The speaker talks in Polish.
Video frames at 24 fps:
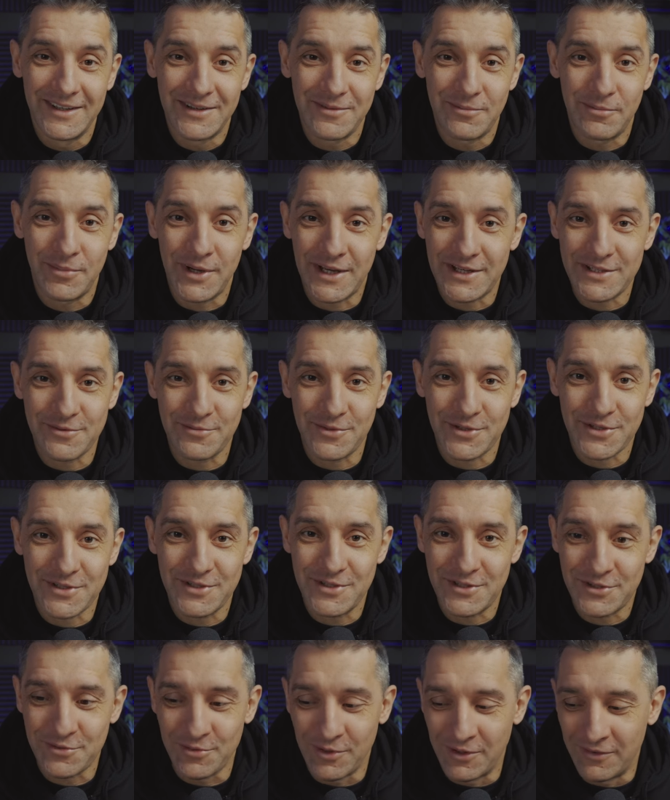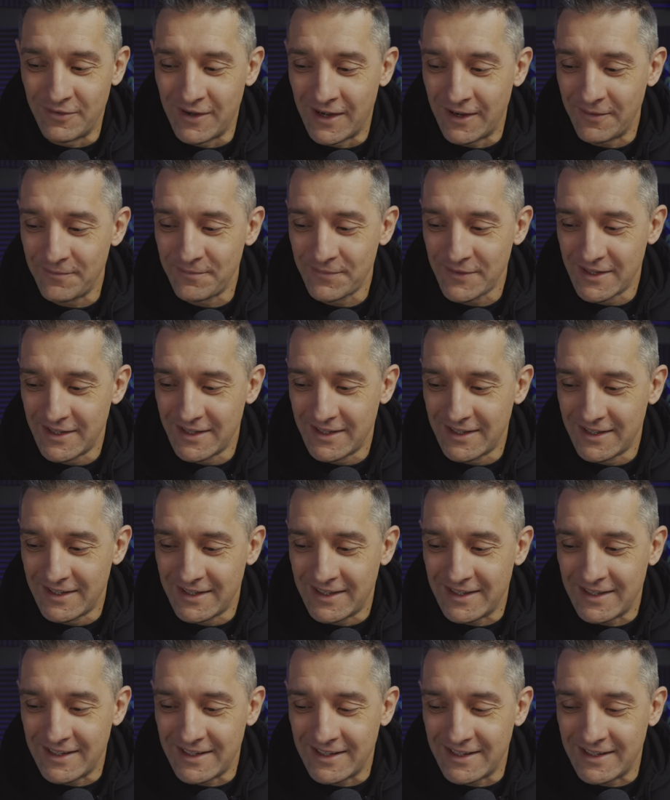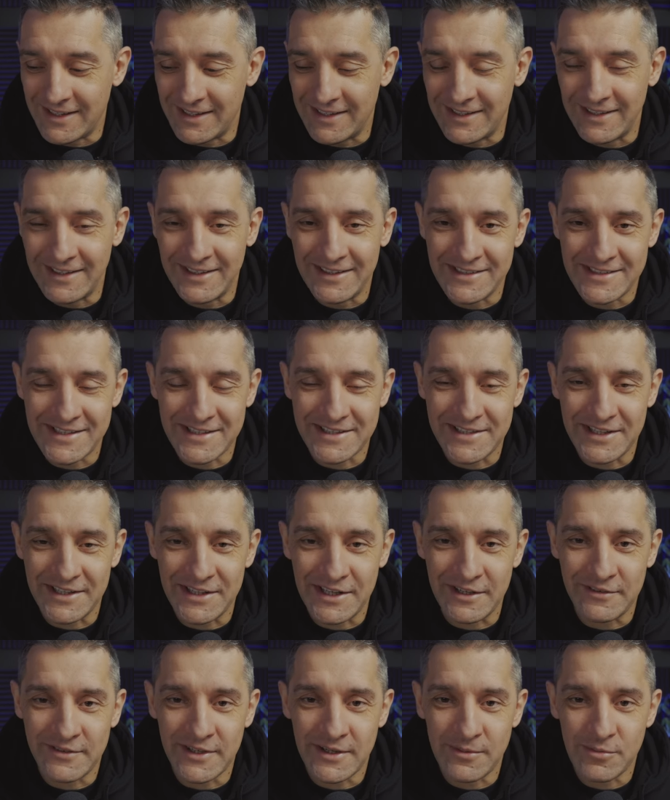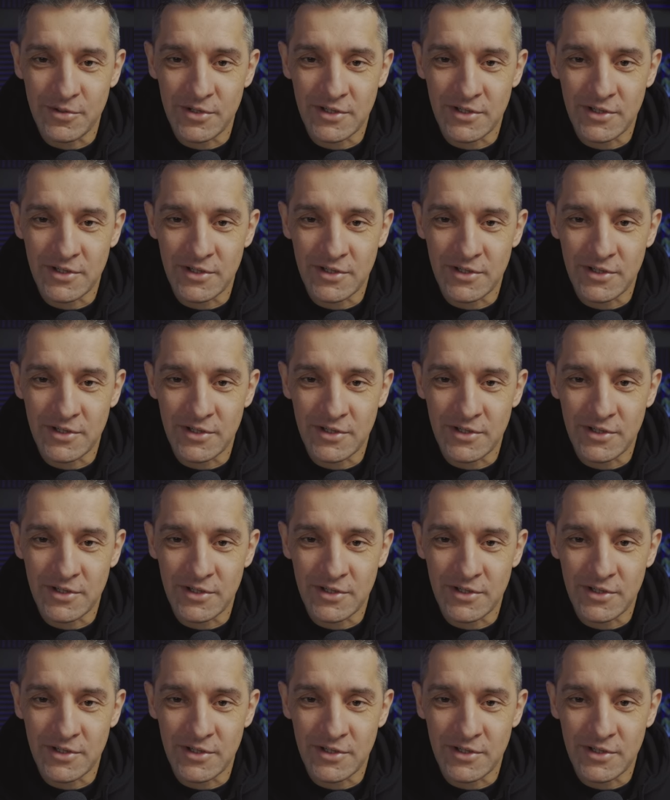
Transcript: Bardzo mocne słowa. E, zastanawiam